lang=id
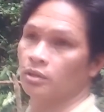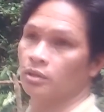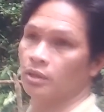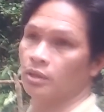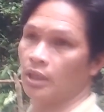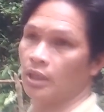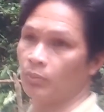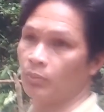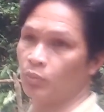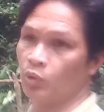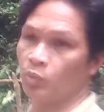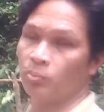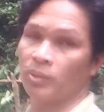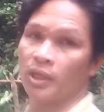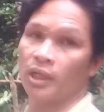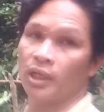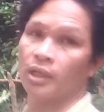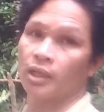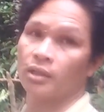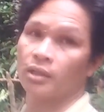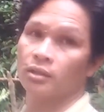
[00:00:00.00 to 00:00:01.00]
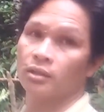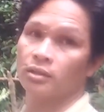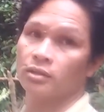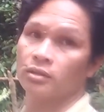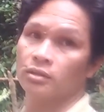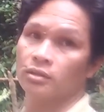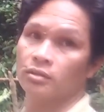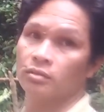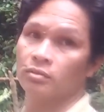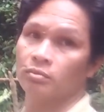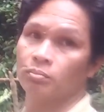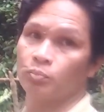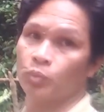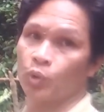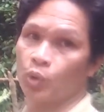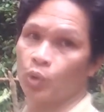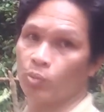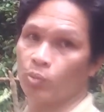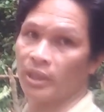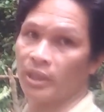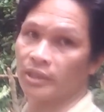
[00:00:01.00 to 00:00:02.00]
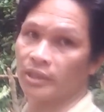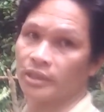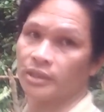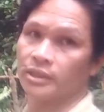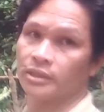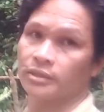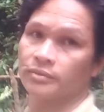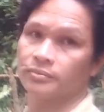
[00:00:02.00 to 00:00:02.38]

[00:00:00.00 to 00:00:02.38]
di Kampung Palak Pulau Bangi.